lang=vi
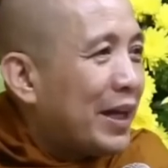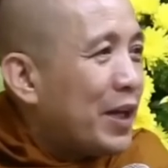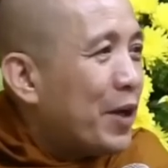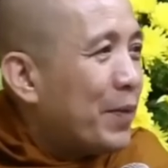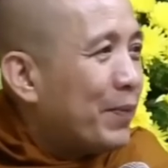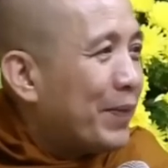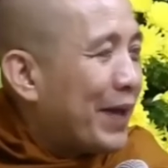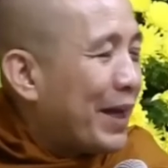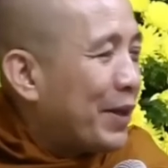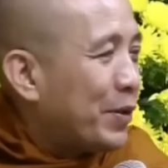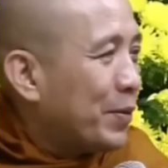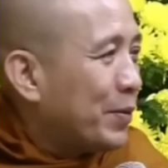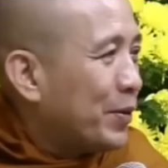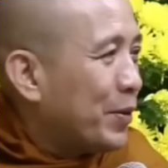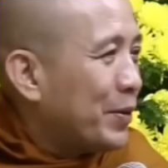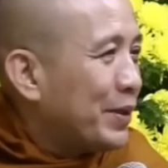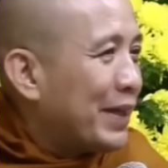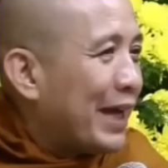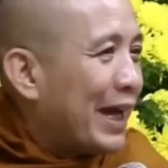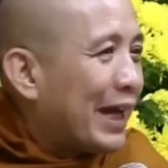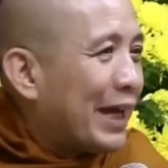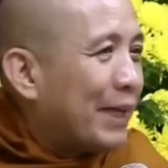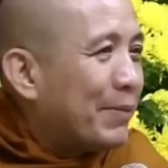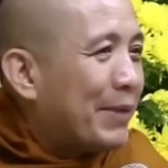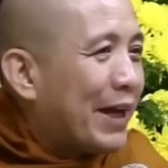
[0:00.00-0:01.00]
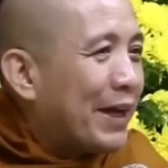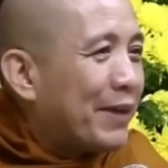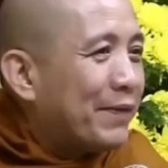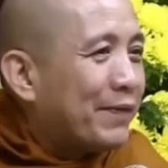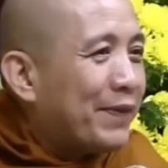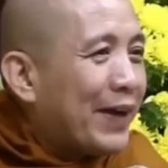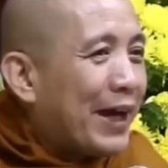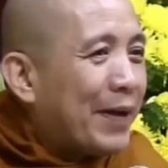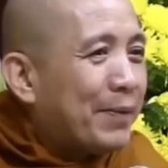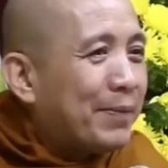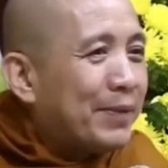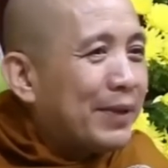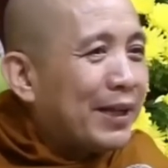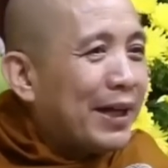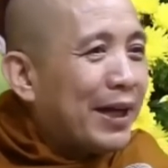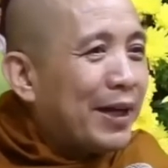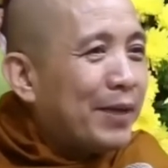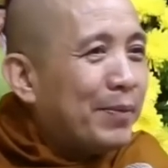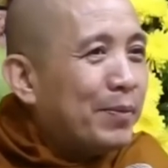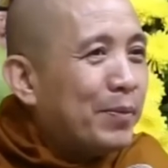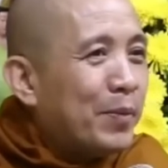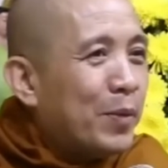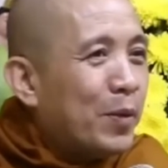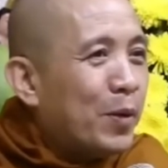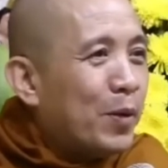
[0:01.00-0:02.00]
Đáng lý hôm nay chúng tôi giảng cái bài pháp
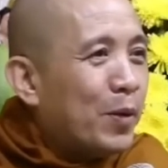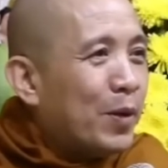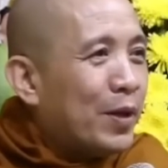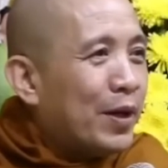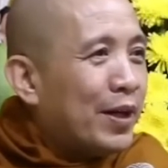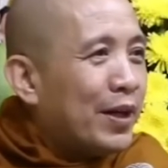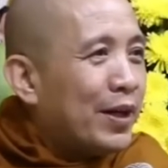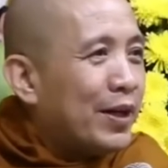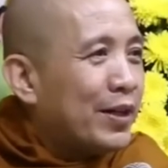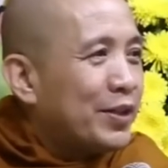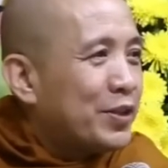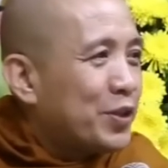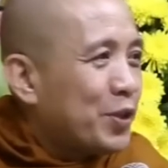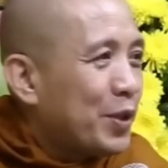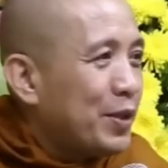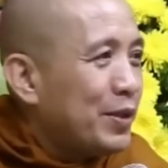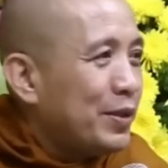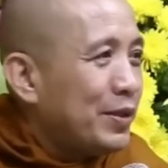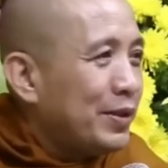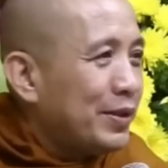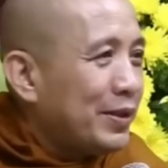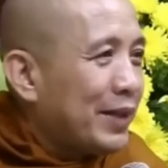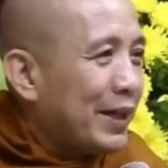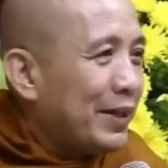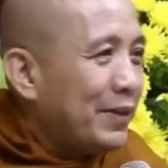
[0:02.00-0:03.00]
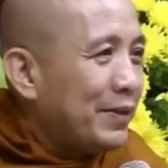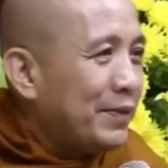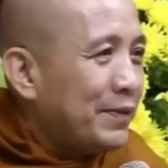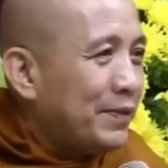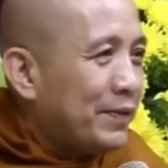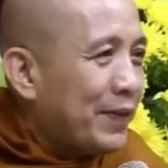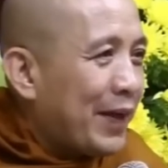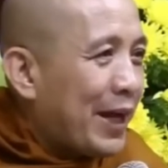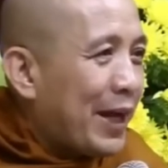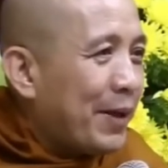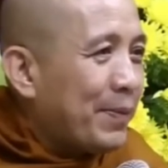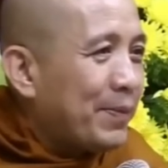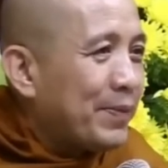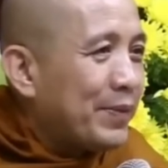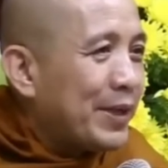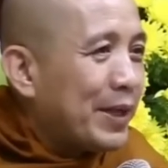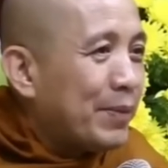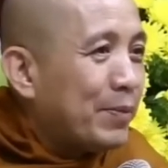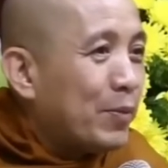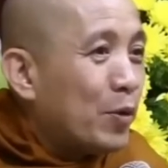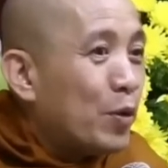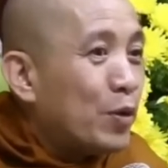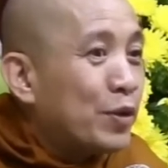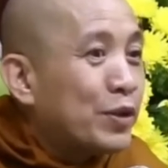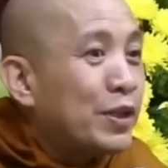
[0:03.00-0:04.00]
là mùa xuân chánh pháp
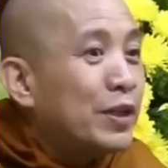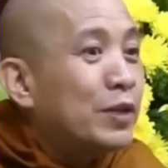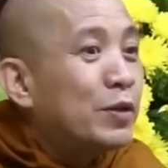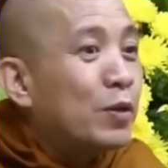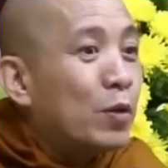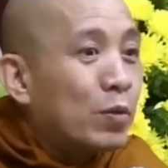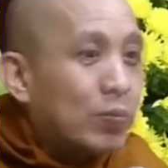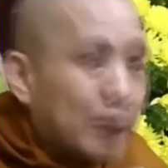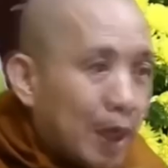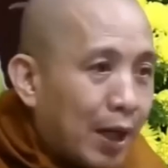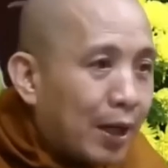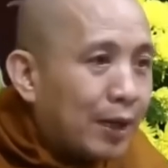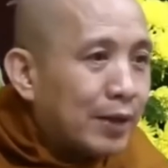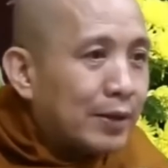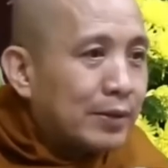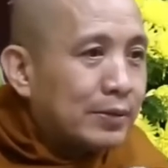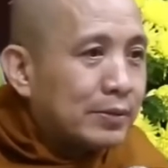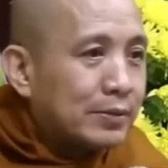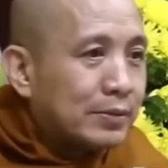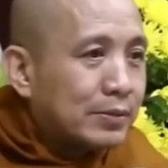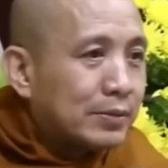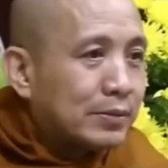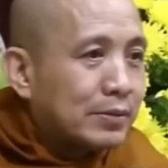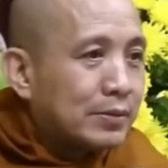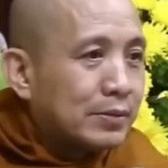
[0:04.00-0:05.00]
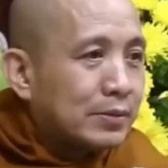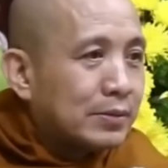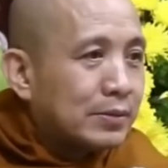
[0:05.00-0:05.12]
và mùa xuân cuộc đời